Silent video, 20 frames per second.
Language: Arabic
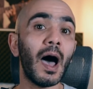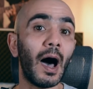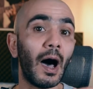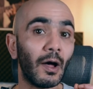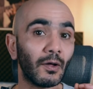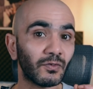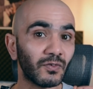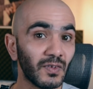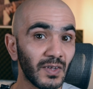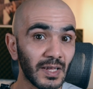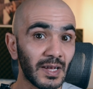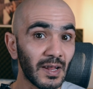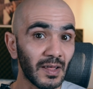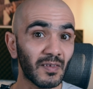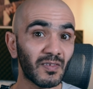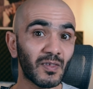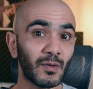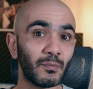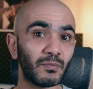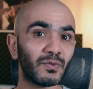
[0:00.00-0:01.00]
اعطيني
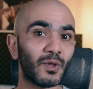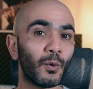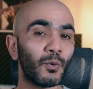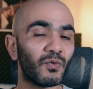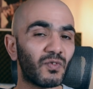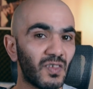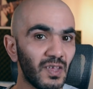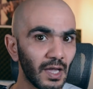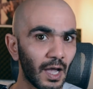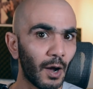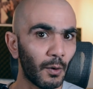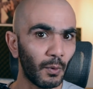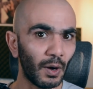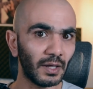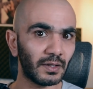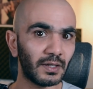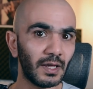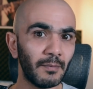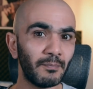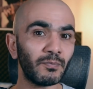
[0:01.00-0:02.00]
اسم توزيعه
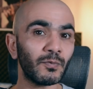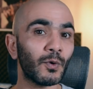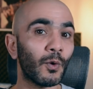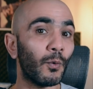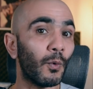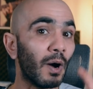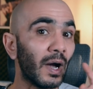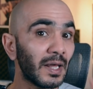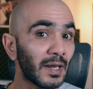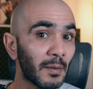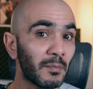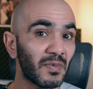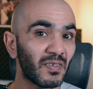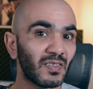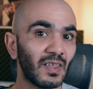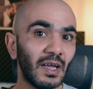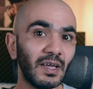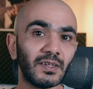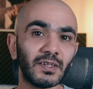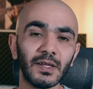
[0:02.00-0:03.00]
وحده وانا
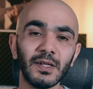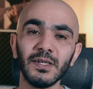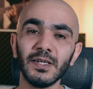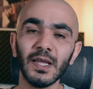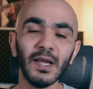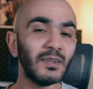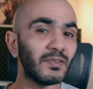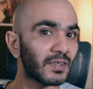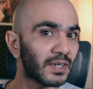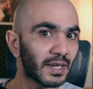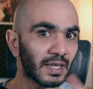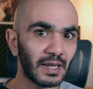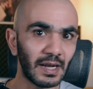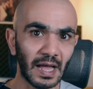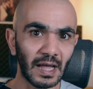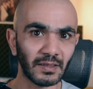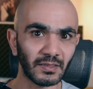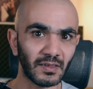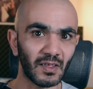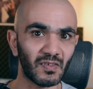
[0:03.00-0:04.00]
مستعد اني اترك
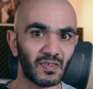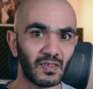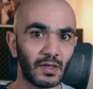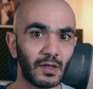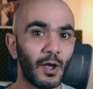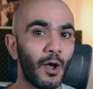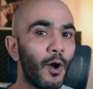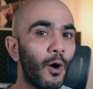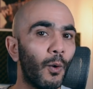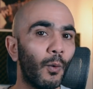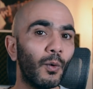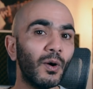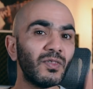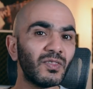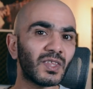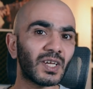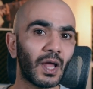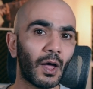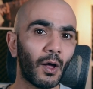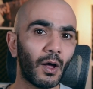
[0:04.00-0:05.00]
الهندسه
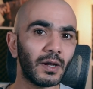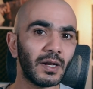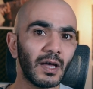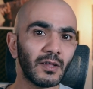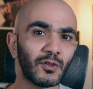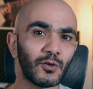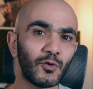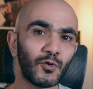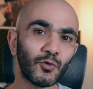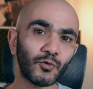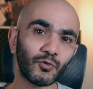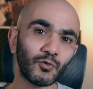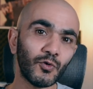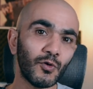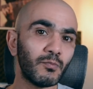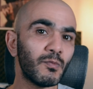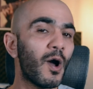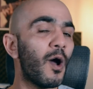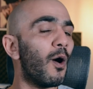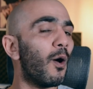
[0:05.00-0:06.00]
واترك قناه
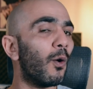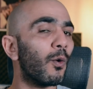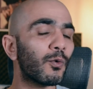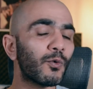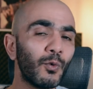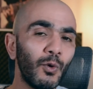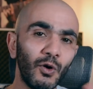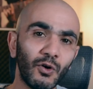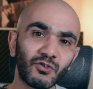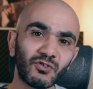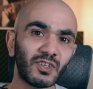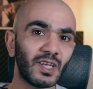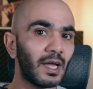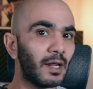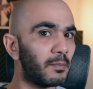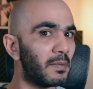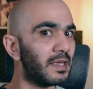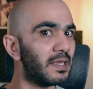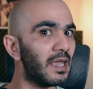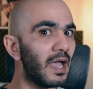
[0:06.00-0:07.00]
اليوتيوب وروح
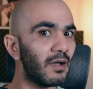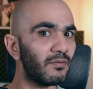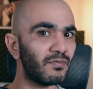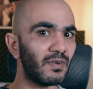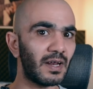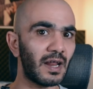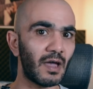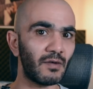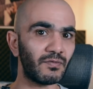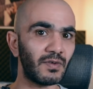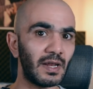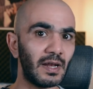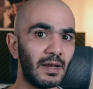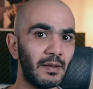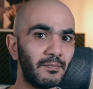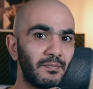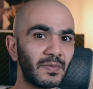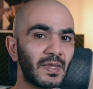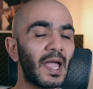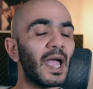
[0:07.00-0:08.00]
اشتغل بياع فلافل
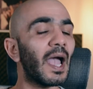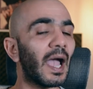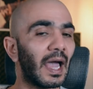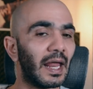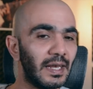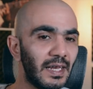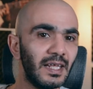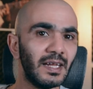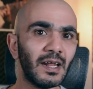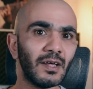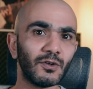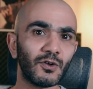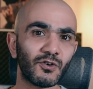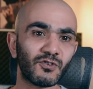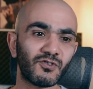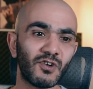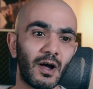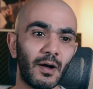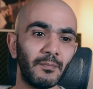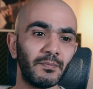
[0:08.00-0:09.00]
خلينا
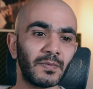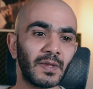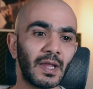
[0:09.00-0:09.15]
نرجع